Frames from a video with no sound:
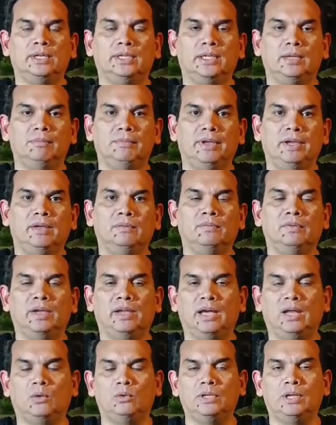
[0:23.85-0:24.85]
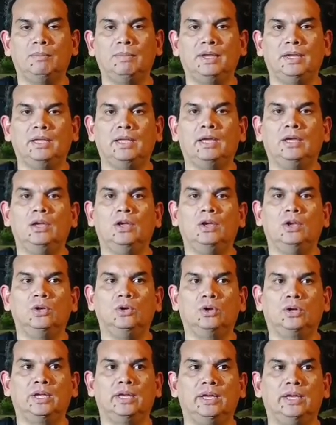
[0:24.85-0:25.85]
y también en alguna medida
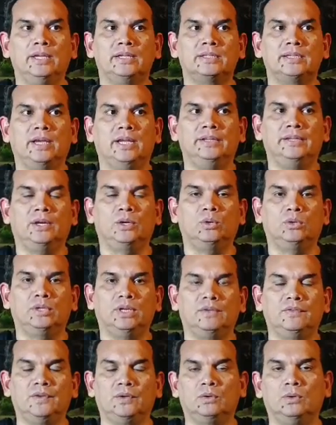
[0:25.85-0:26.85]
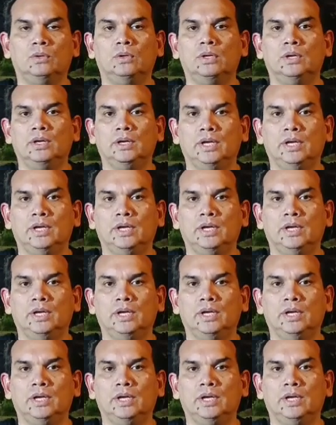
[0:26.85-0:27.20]
lo que es el narcotráfico.